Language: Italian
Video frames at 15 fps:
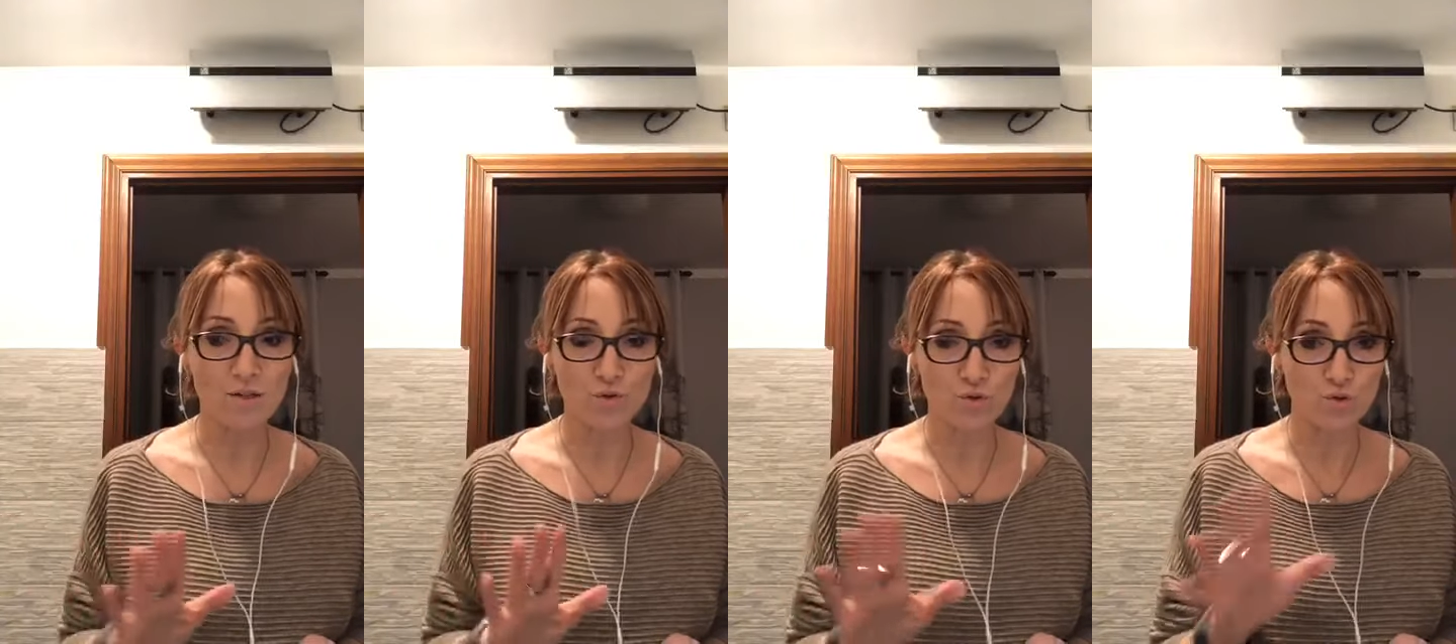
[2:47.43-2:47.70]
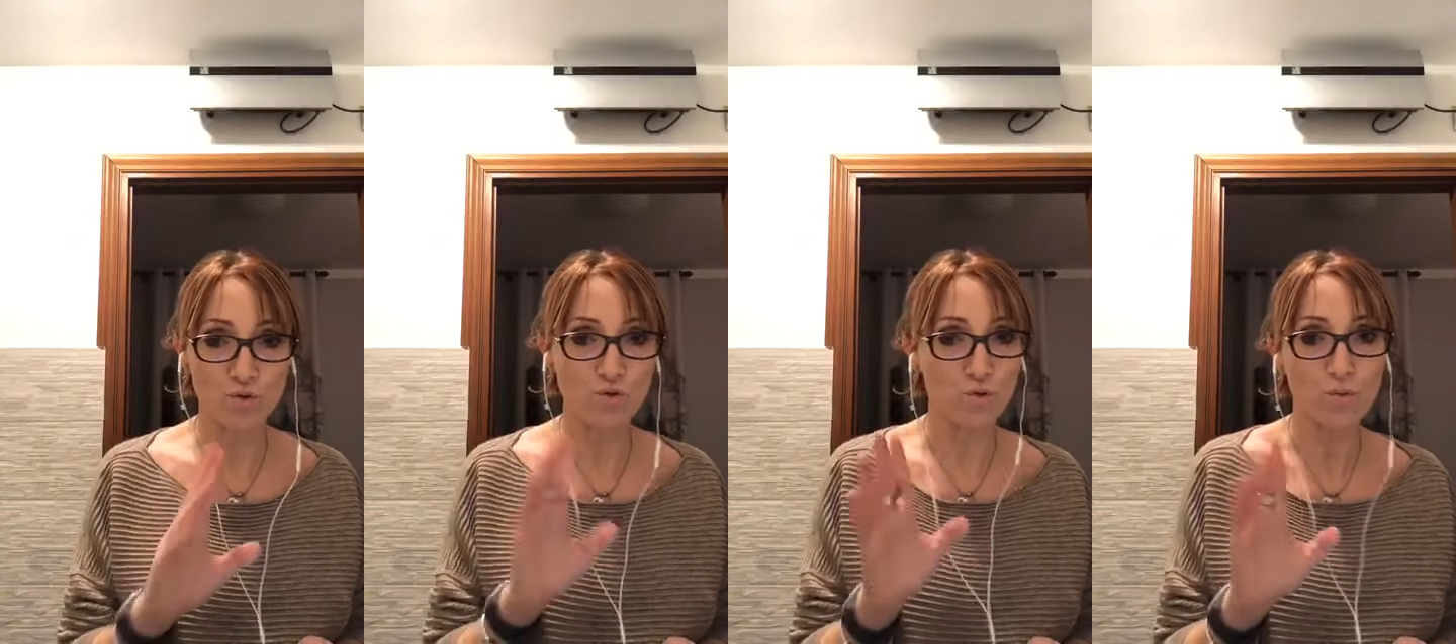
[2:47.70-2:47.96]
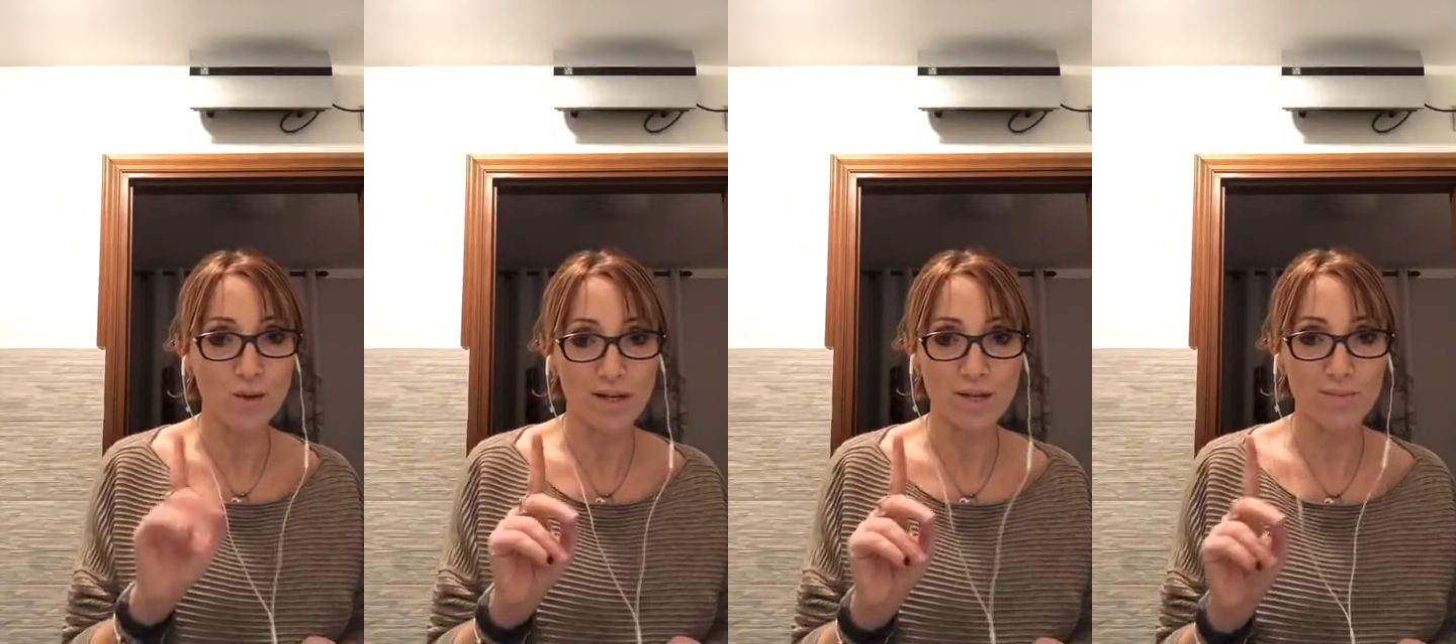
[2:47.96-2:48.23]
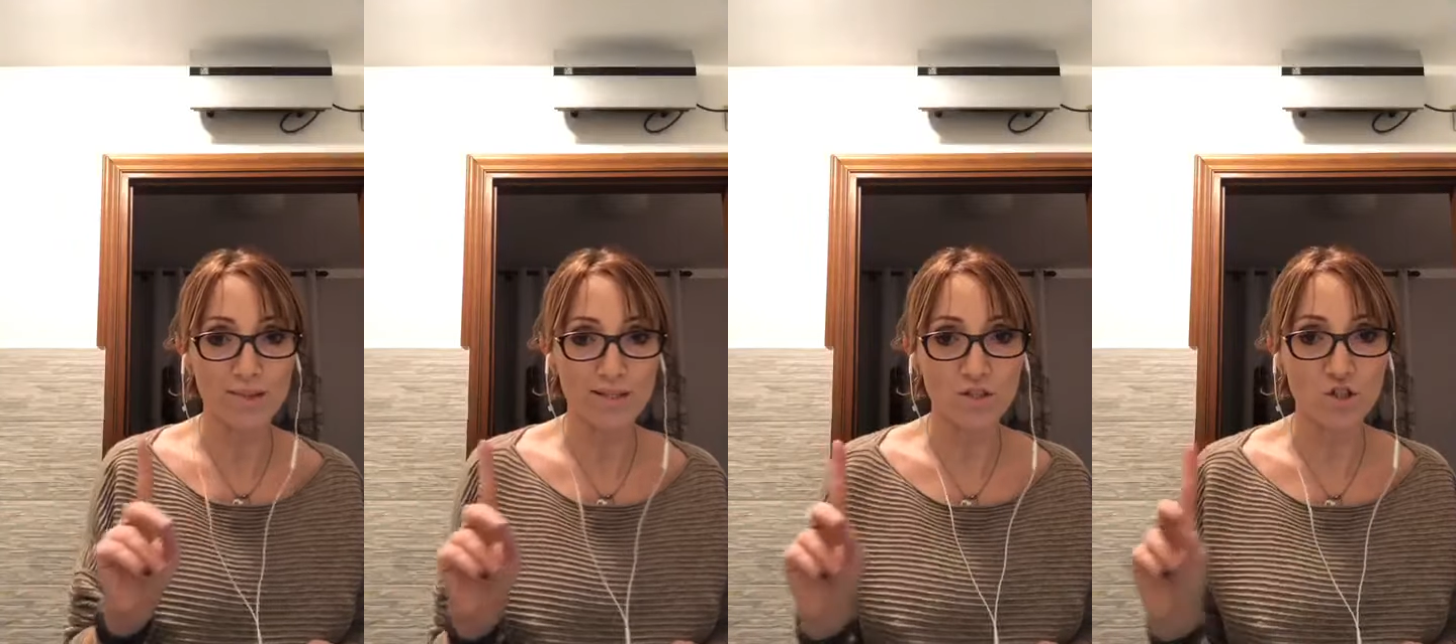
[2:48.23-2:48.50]
non sono quelli
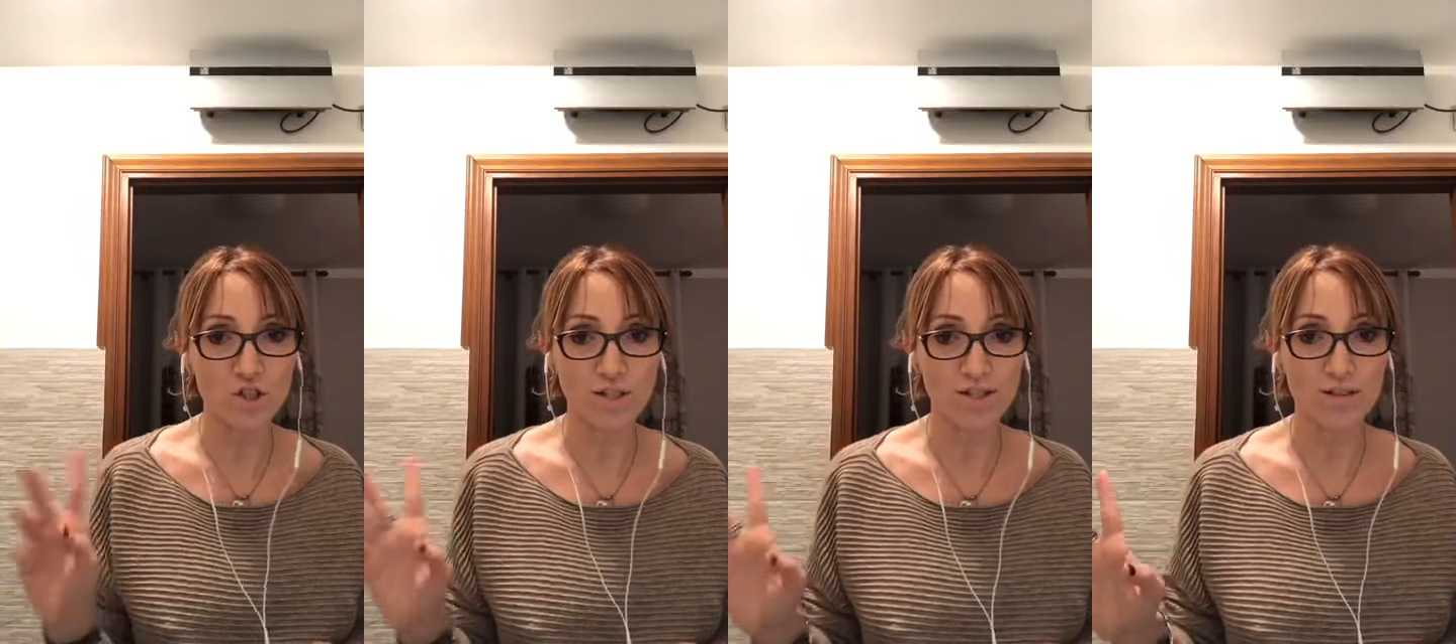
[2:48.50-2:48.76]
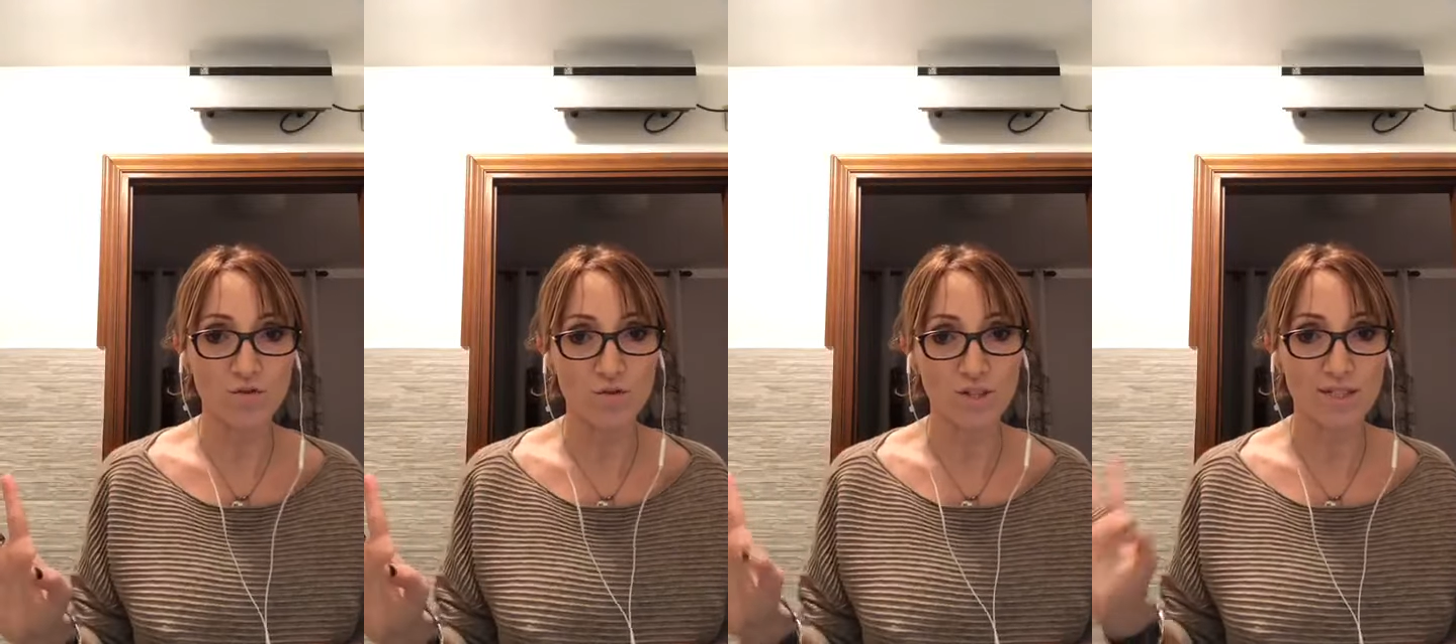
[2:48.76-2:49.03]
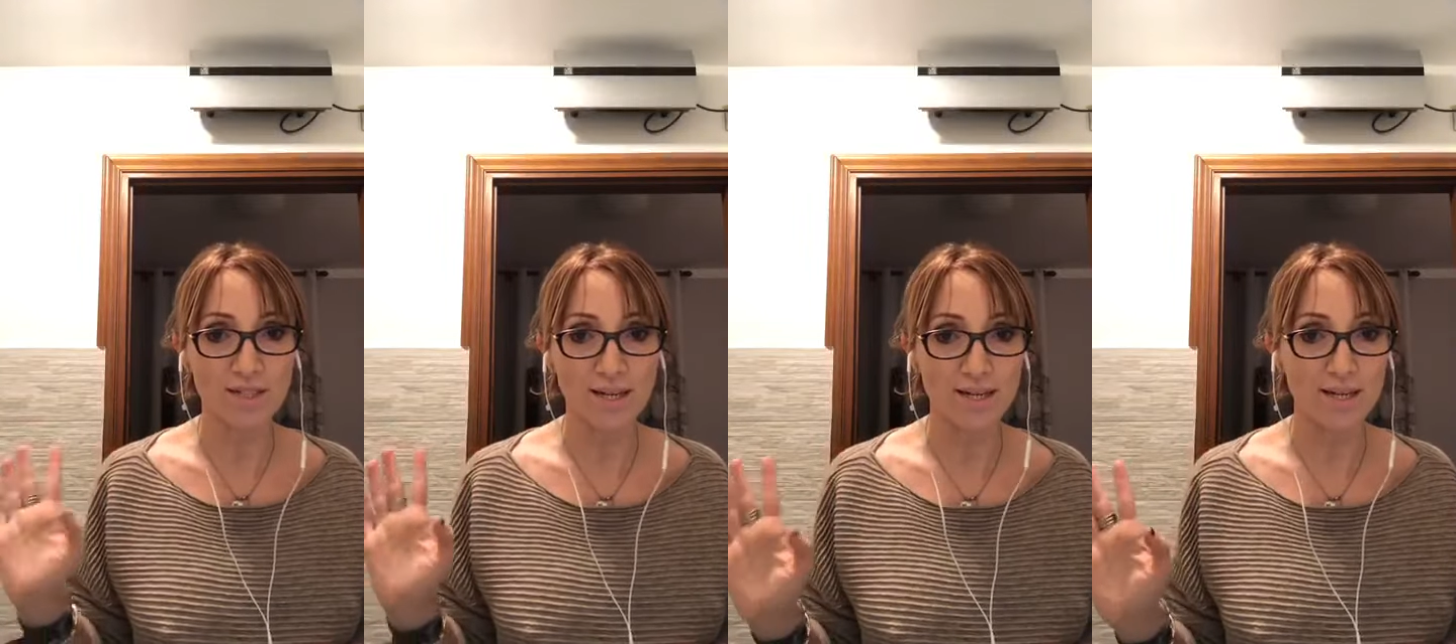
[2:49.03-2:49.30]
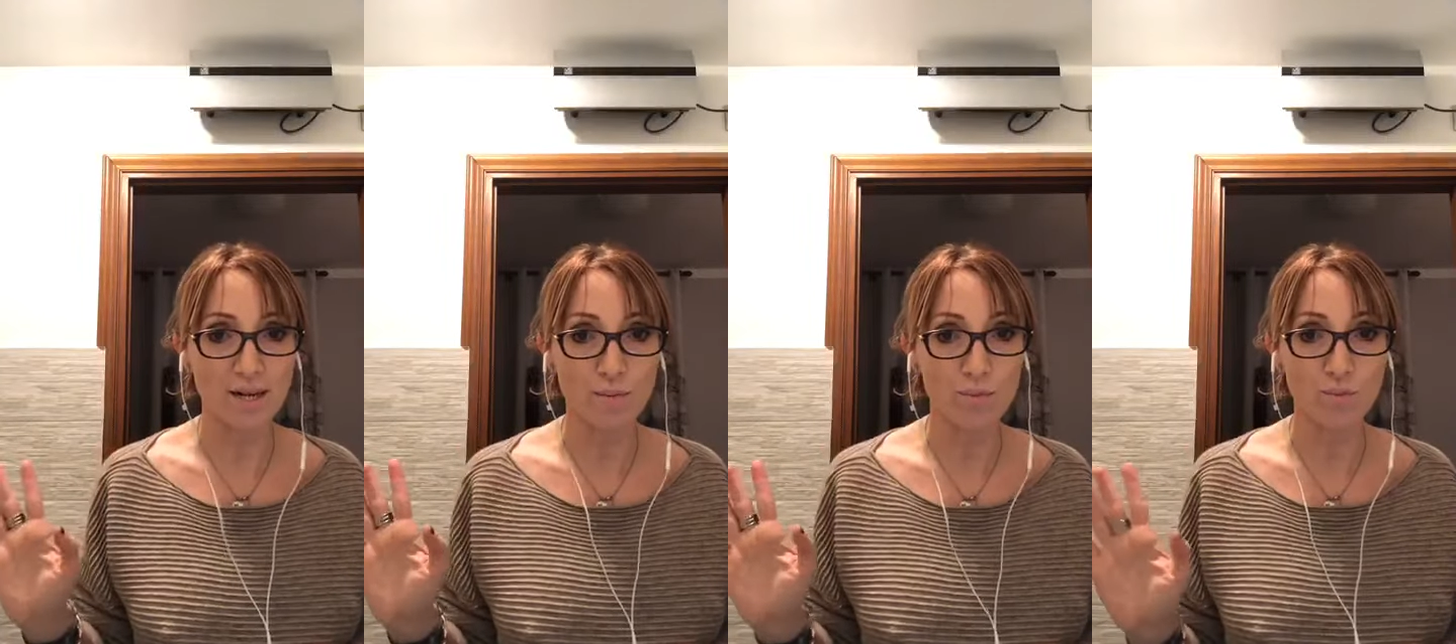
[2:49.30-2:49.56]
medici che devono andare
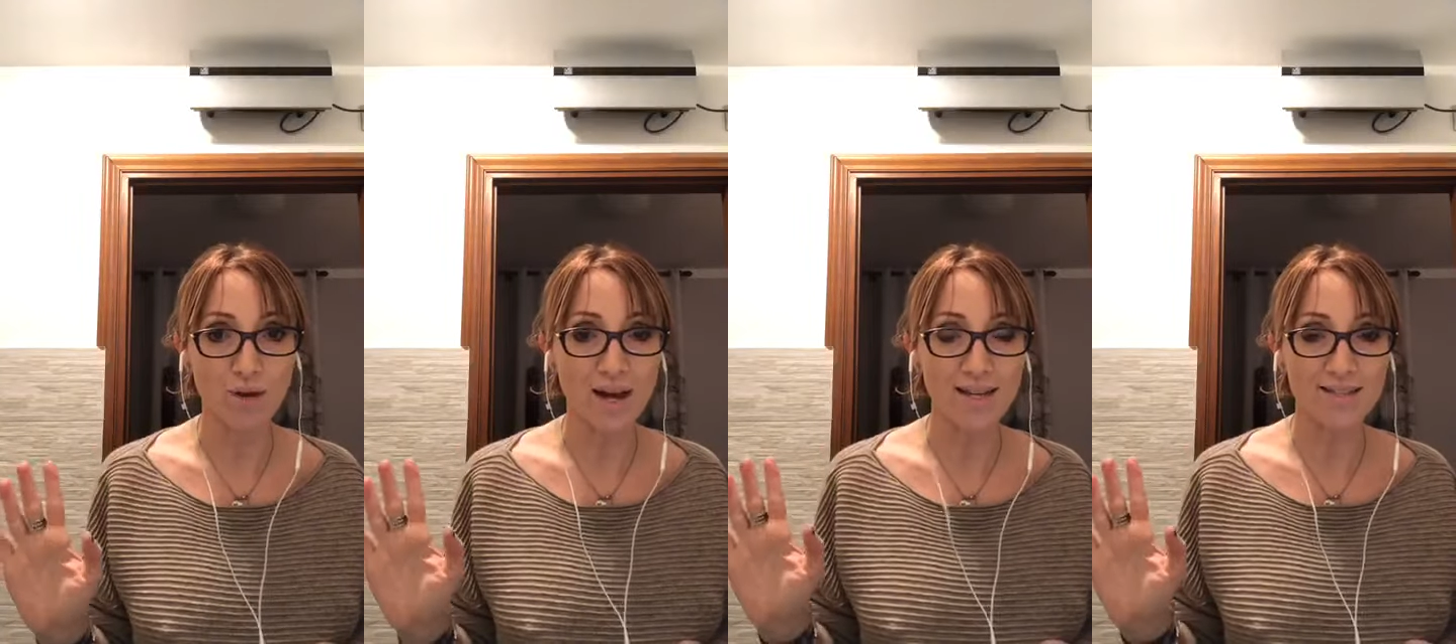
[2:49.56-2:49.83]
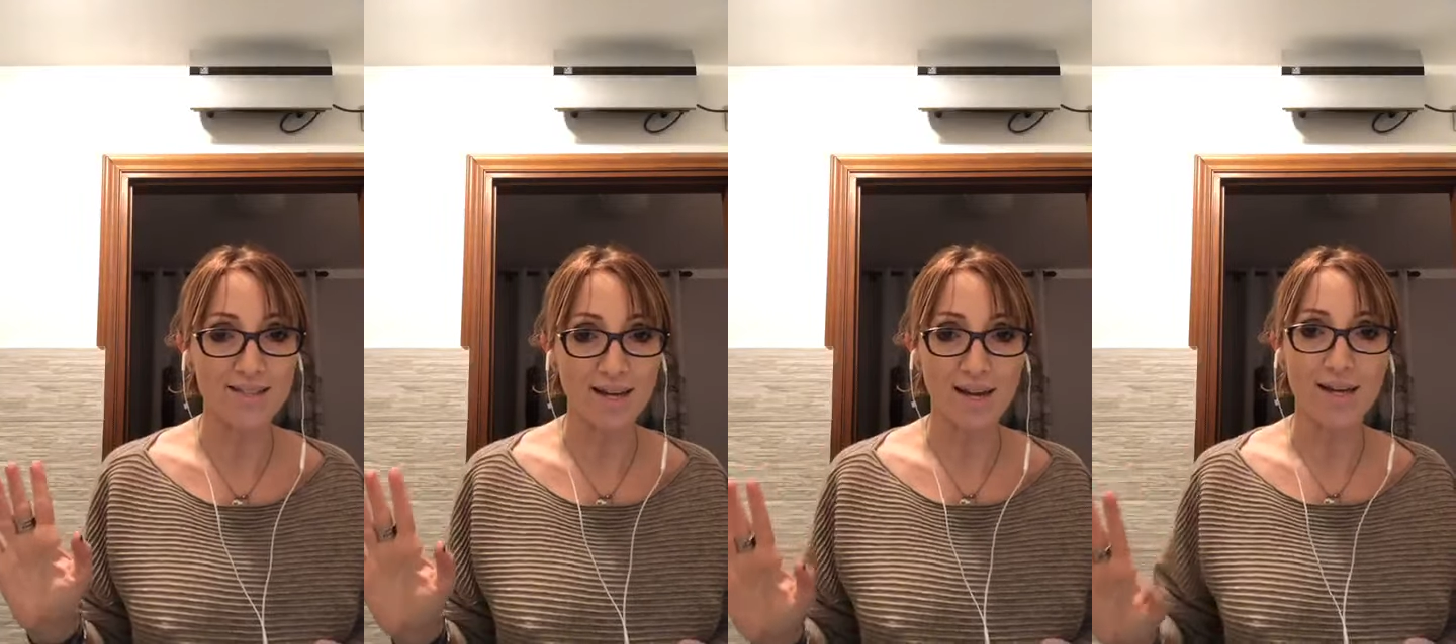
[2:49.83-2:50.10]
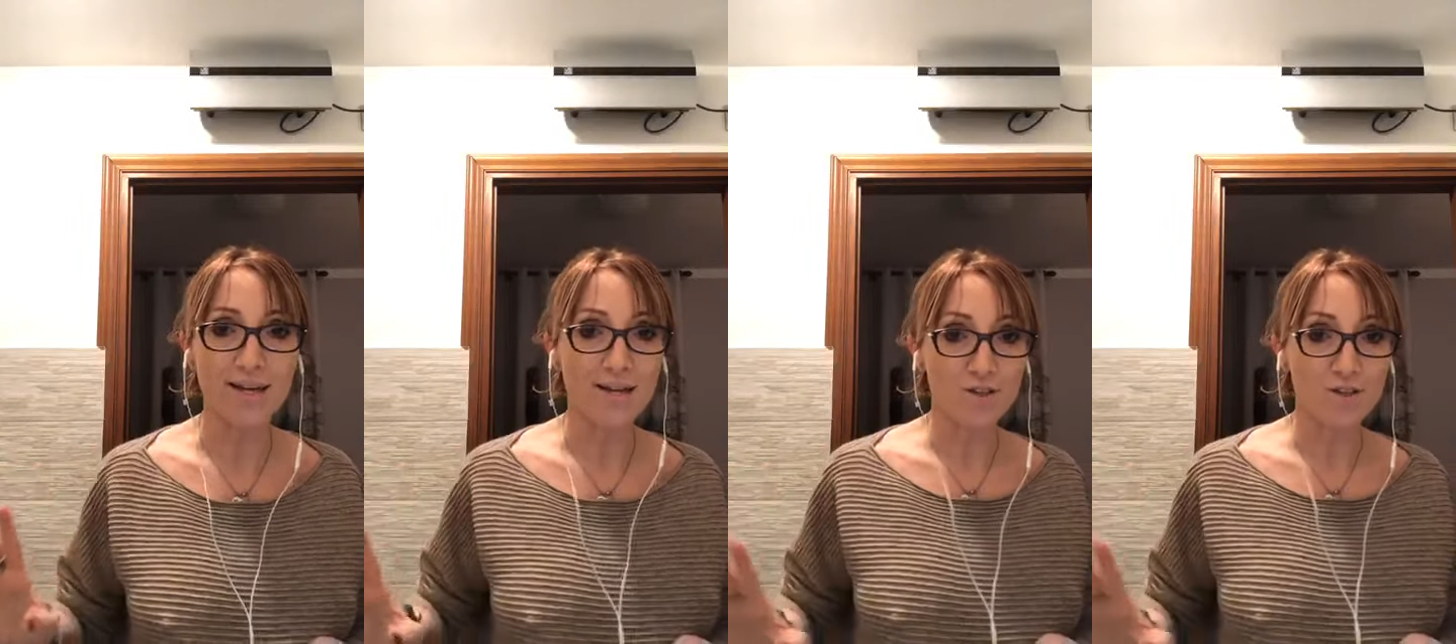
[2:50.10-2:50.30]
in ambulanza.